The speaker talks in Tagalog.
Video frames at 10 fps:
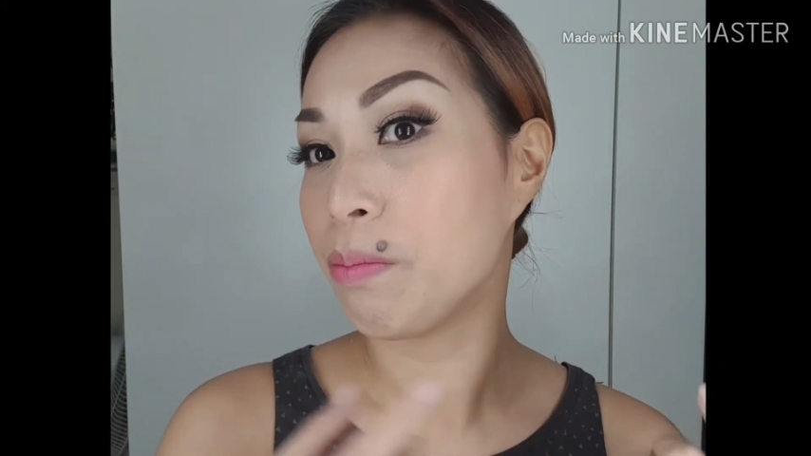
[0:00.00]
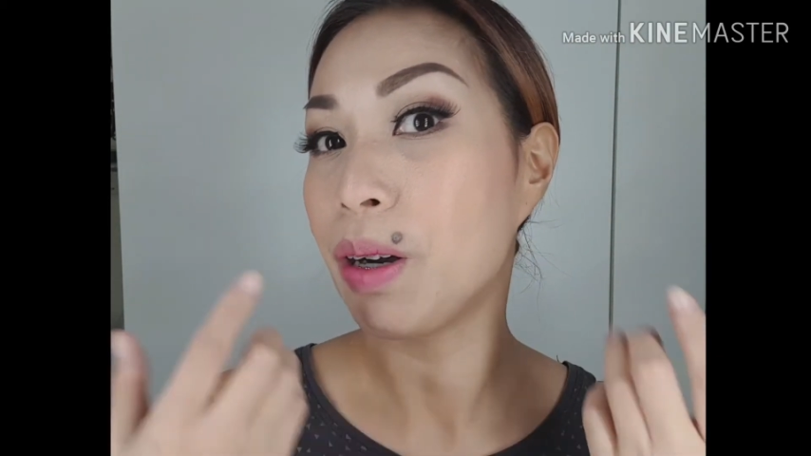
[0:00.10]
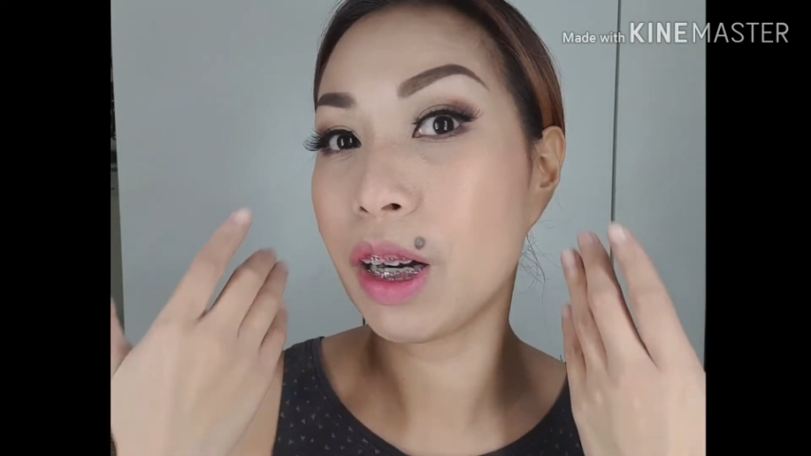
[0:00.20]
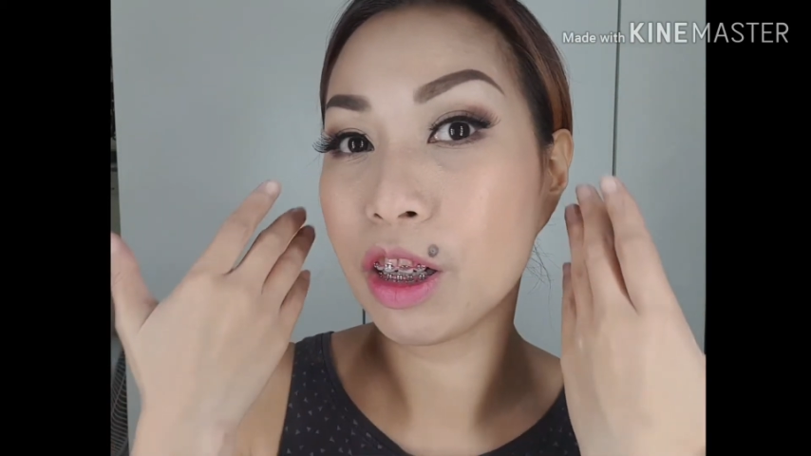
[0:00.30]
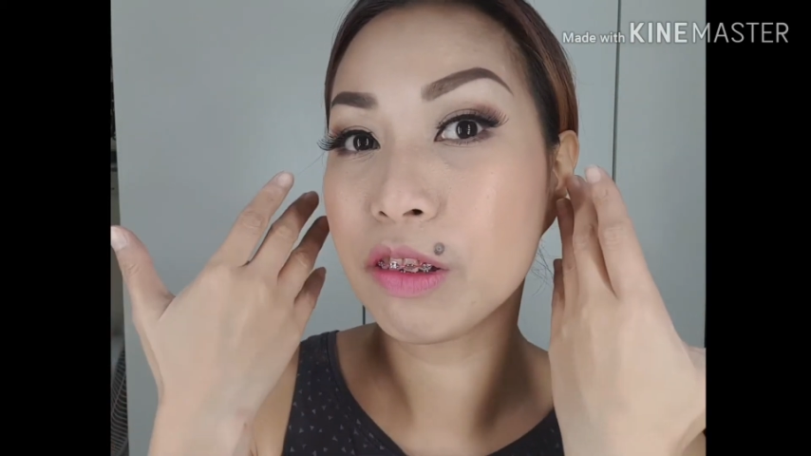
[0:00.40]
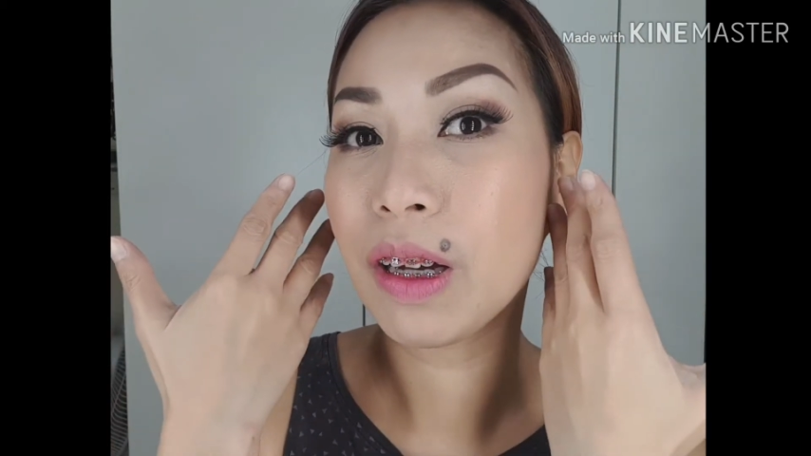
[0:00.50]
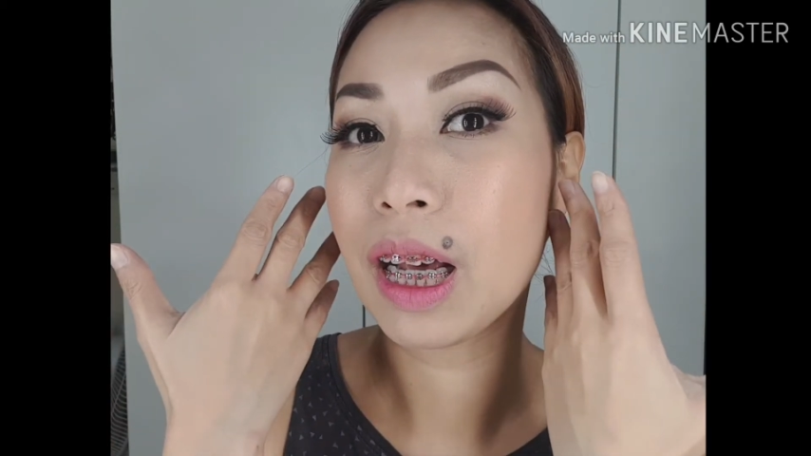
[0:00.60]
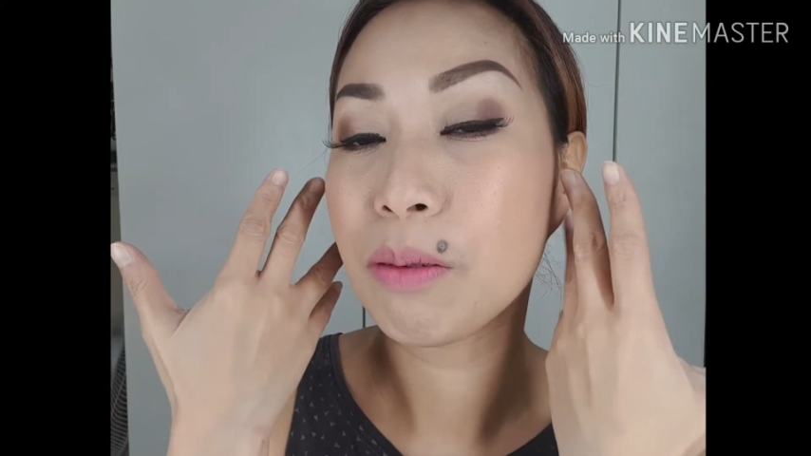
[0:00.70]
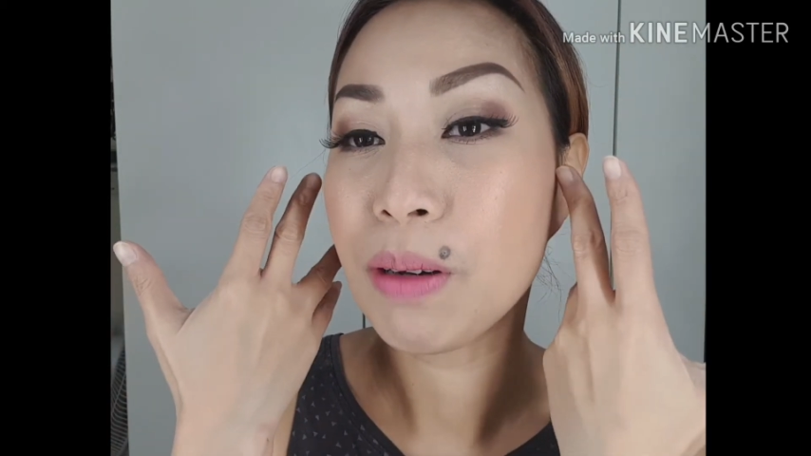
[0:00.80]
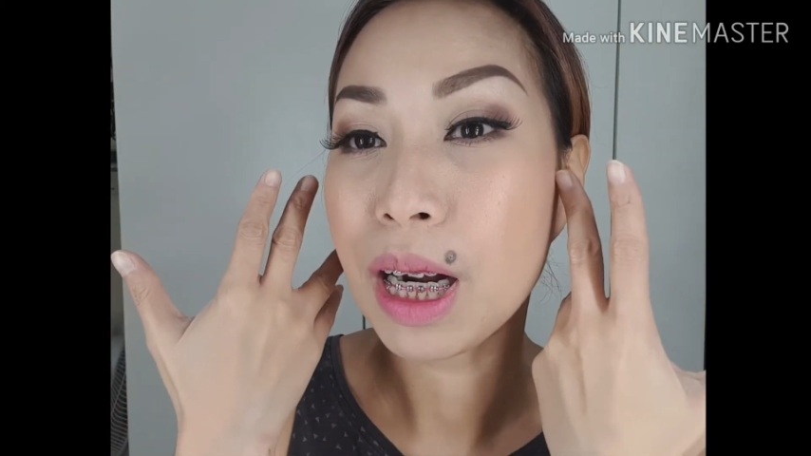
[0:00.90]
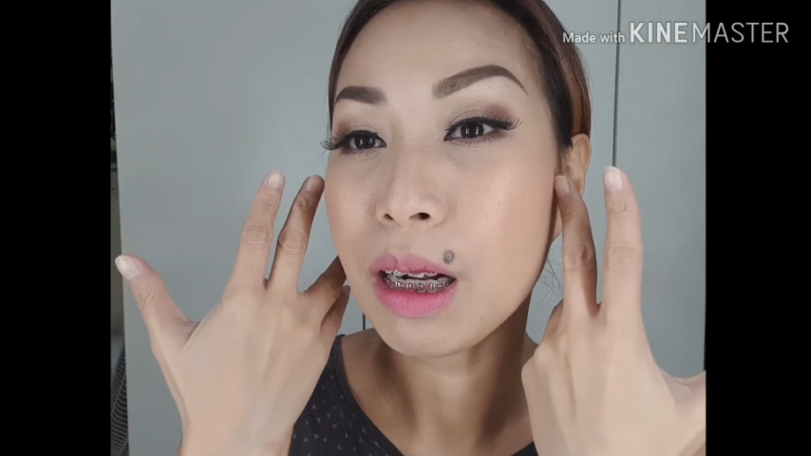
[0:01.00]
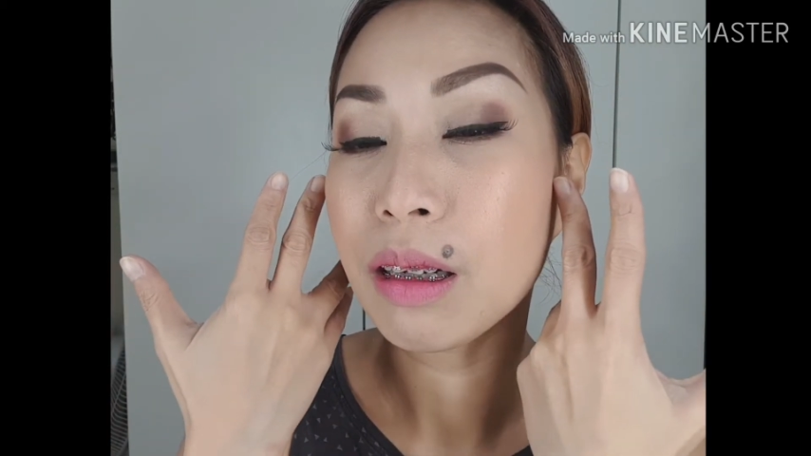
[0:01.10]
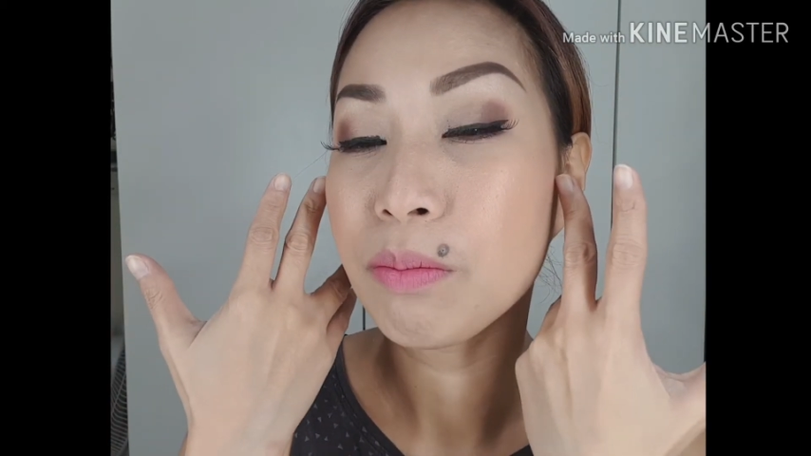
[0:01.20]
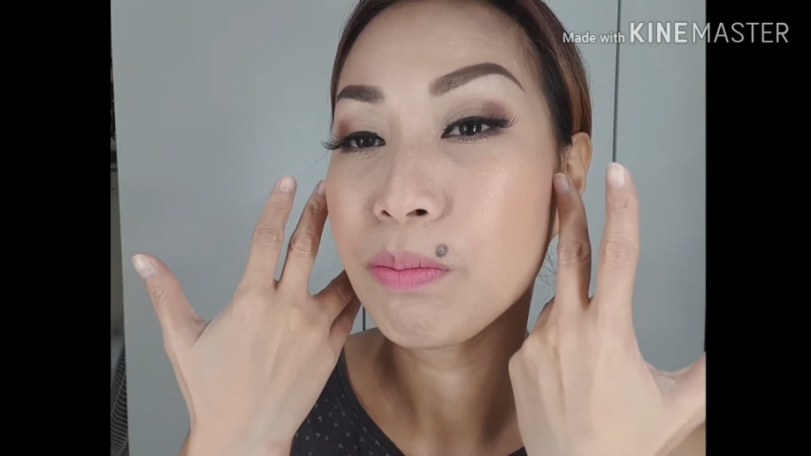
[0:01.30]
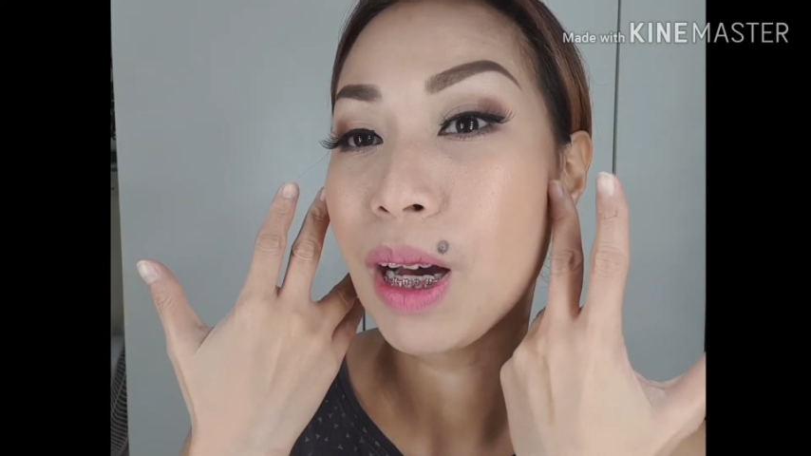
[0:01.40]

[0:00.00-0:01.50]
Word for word: Para kunwari, parang,